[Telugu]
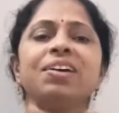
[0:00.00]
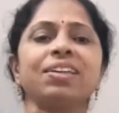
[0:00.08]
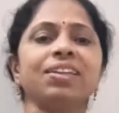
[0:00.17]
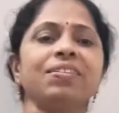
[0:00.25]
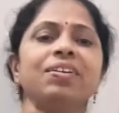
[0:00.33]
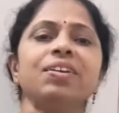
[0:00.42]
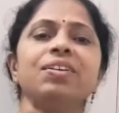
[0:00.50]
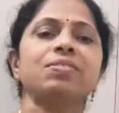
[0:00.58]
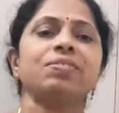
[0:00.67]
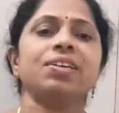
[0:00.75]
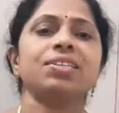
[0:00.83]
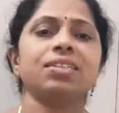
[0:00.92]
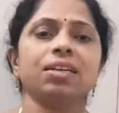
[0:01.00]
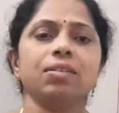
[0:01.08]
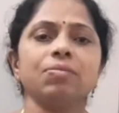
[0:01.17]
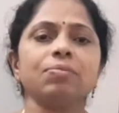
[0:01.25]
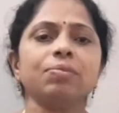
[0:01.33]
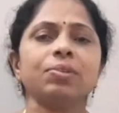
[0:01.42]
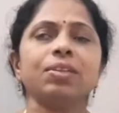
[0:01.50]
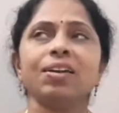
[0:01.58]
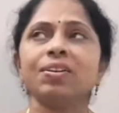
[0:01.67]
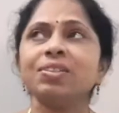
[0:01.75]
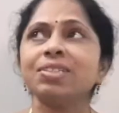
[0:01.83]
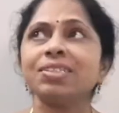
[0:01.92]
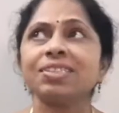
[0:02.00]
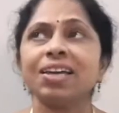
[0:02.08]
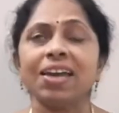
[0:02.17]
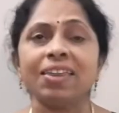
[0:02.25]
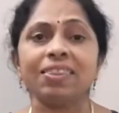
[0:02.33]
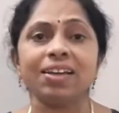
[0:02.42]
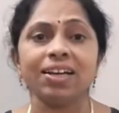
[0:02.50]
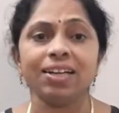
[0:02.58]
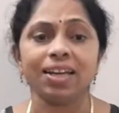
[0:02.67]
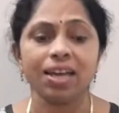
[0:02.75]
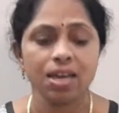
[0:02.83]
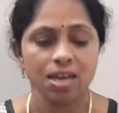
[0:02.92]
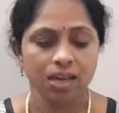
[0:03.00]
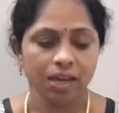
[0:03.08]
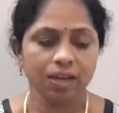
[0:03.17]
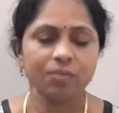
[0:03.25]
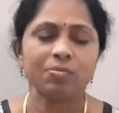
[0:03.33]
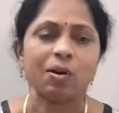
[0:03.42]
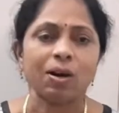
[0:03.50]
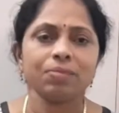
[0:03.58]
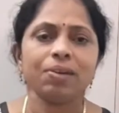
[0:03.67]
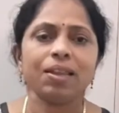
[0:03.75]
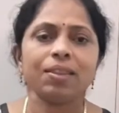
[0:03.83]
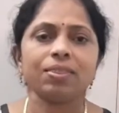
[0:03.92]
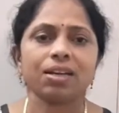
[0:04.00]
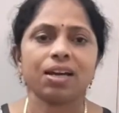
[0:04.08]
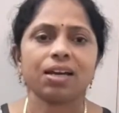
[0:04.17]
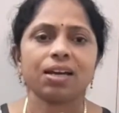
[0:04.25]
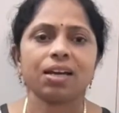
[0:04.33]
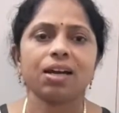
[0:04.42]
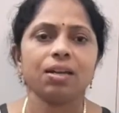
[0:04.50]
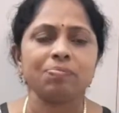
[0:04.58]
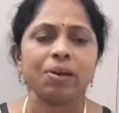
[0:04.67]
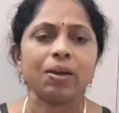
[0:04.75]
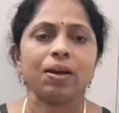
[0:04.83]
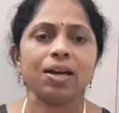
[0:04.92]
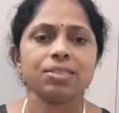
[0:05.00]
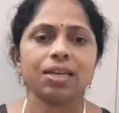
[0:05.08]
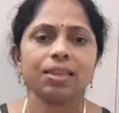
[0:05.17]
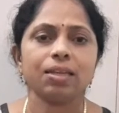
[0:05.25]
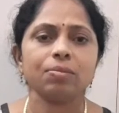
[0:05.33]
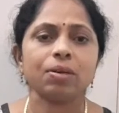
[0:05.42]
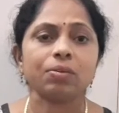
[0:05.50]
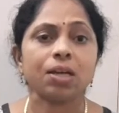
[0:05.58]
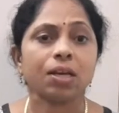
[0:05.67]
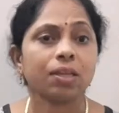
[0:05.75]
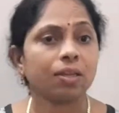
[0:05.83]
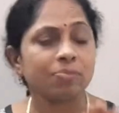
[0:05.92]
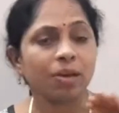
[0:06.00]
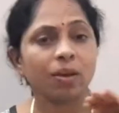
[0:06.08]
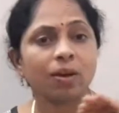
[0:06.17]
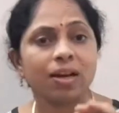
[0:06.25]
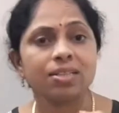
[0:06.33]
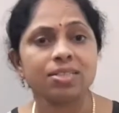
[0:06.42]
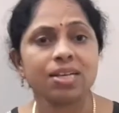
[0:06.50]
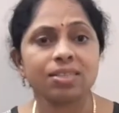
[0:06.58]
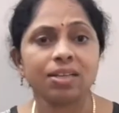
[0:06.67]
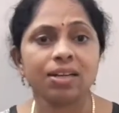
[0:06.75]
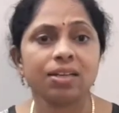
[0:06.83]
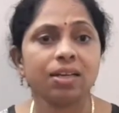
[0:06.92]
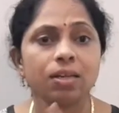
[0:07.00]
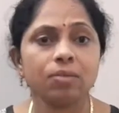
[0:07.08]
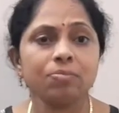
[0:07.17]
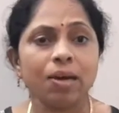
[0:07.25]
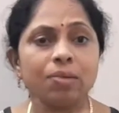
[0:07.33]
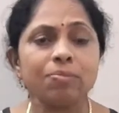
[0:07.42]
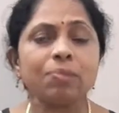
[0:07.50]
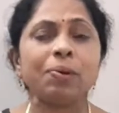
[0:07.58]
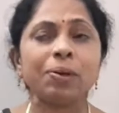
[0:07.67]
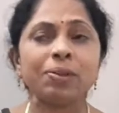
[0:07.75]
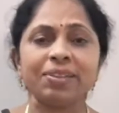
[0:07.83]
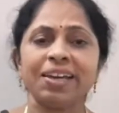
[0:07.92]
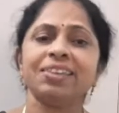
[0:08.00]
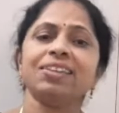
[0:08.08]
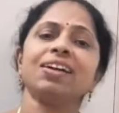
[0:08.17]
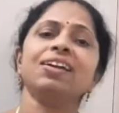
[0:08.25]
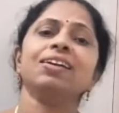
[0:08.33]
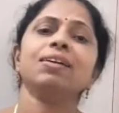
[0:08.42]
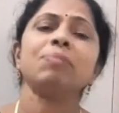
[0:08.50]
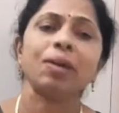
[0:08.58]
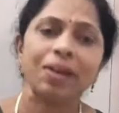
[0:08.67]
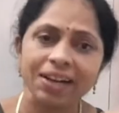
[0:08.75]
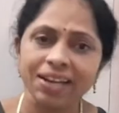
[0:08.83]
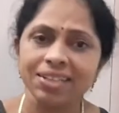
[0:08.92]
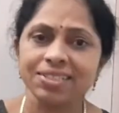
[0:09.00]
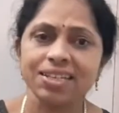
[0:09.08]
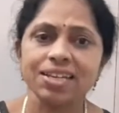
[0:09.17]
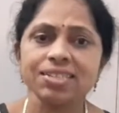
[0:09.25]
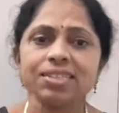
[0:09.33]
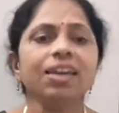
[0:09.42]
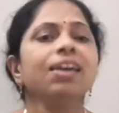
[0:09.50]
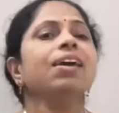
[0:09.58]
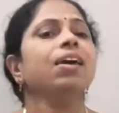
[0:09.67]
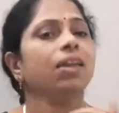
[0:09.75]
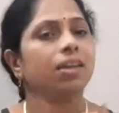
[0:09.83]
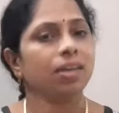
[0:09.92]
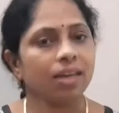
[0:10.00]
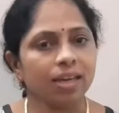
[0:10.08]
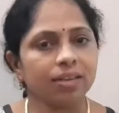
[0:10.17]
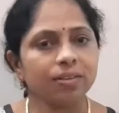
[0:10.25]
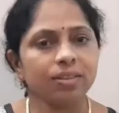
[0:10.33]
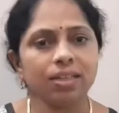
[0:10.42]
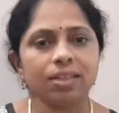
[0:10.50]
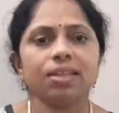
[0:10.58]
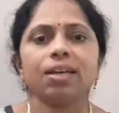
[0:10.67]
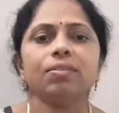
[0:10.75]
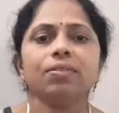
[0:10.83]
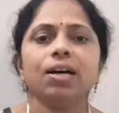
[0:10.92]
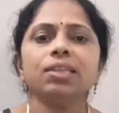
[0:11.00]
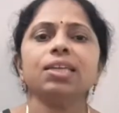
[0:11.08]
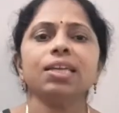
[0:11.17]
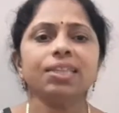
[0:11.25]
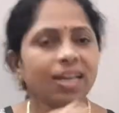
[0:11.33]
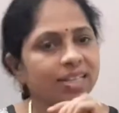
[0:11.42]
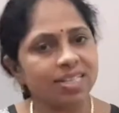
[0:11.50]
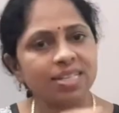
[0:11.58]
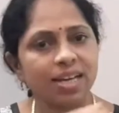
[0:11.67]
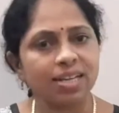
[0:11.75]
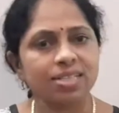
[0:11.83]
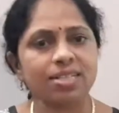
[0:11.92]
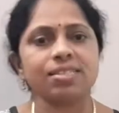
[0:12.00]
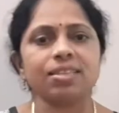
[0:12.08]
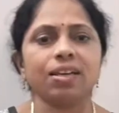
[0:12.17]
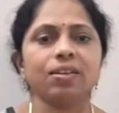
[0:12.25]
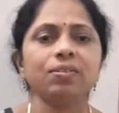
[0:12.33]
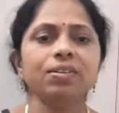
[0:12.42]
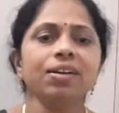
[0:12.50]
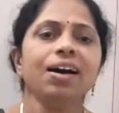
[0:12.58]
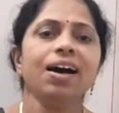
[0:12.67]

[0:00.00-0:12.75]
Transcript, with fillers: ఫర్దర్ వీడియో నోటిఫికేషన్స్ అన్నీ మీకు ముందుగానే వచ్చేస్తాయి ఎందుకంటే ఈ వాటర్ మిలన్తో రకరకాల ప్రయోగాలు చేద్దాం అనుకుంటున్నాను కదా ప్రయోగాలు చేస్తానన్నానని భయపడిపోద్దు ఎందుకంటే ప్రయోగాలు చేసి నేను తిన్న తర్వాతే దాన్ని షేర్ చేస్తాను